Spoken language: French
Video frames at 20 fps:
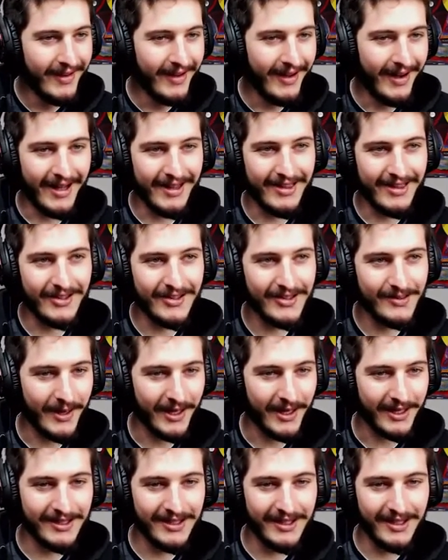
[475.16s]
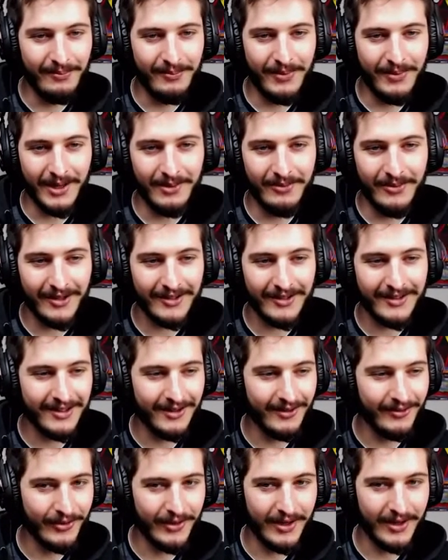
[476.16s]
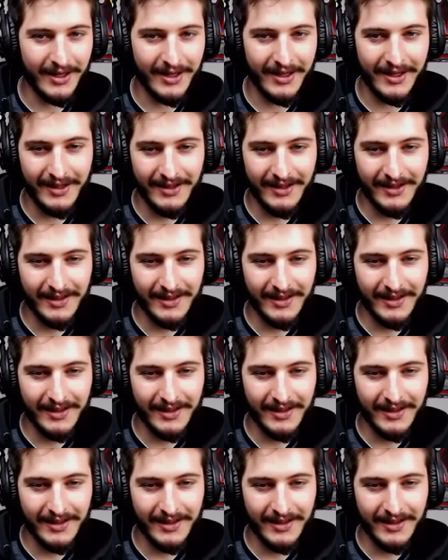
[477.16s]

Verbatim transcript: Ah, j'espère qu'il est pas mort cet enfoiré.